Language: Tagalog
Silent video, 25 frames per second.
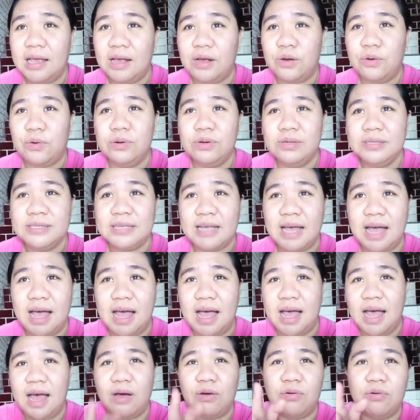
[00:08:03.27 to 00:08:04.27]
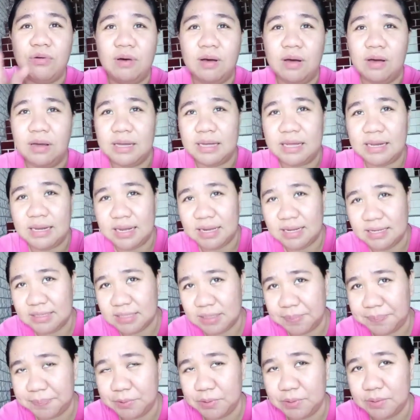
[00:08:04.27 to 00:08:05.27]
Kung sa kung
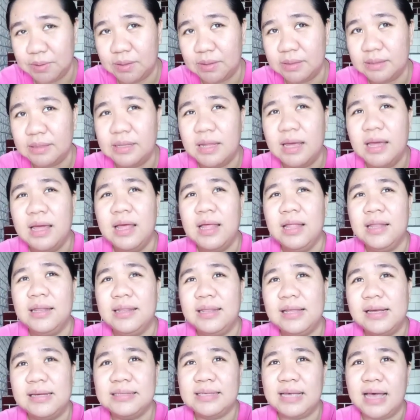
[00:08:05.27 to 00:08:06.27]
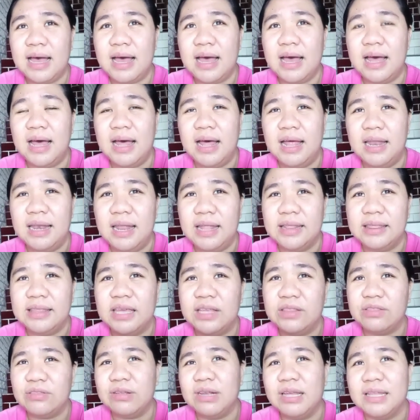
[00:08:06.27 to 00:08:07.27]
iniisip niyo nasa
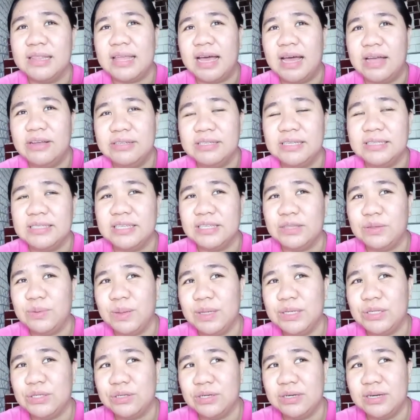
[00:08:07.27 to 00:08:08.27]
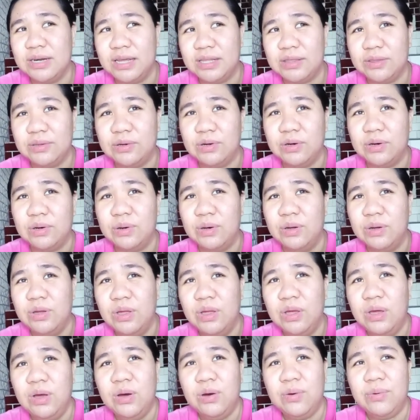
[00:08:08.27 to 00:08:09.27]
nandito na tayo sa sitwasyon na to,
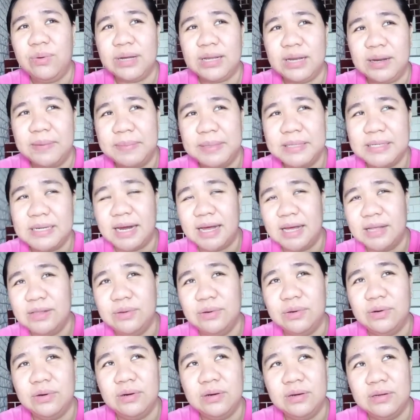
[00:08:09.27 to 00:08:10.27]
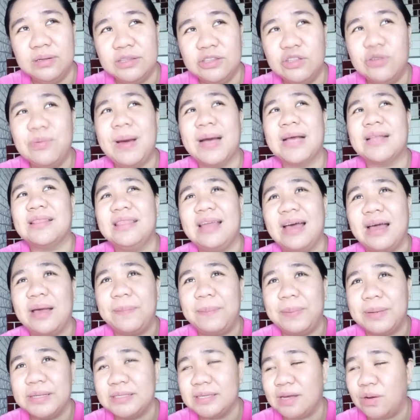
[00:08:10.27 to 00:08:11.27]
wag na masyadong
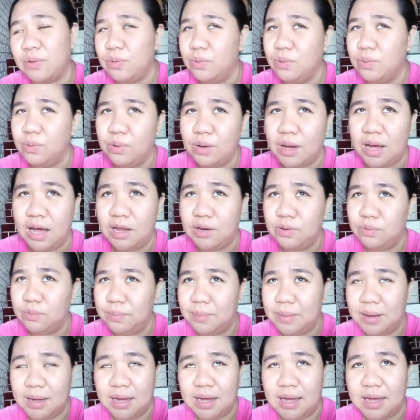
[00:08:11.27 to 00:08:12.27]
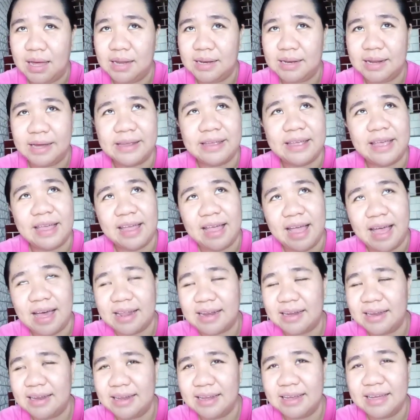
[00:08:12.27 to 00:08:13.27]
dumagdag pa sa kung anong mga
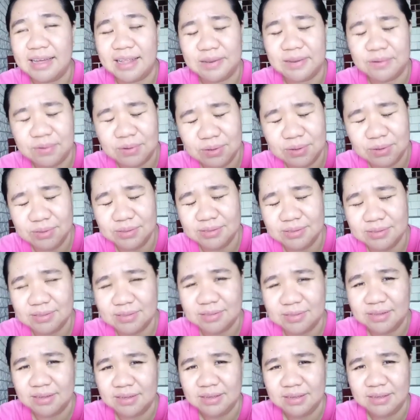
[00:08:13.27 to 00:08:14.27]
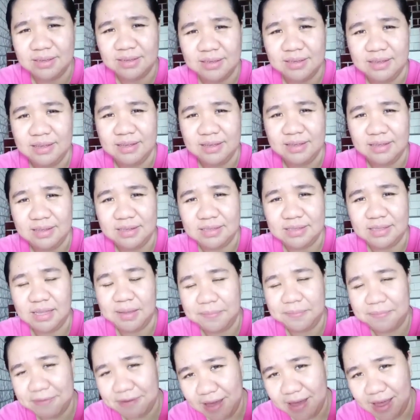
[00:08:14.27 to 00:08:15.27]
nangyayari, ganun.
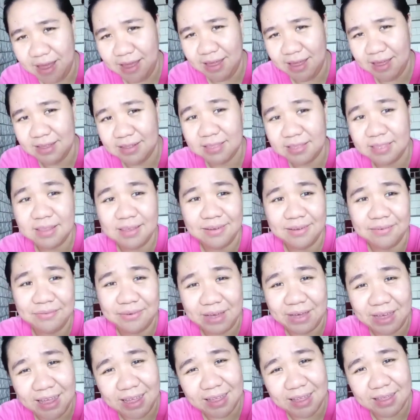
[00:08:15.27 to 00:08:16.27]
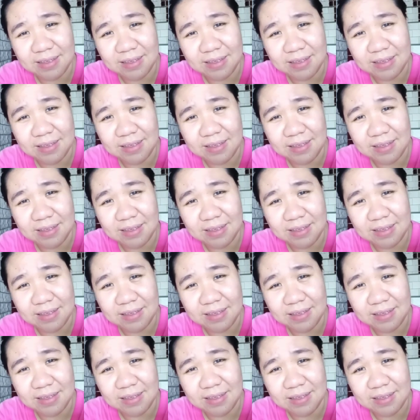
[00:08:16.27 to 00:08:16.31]
'Di ba? 'Di ba?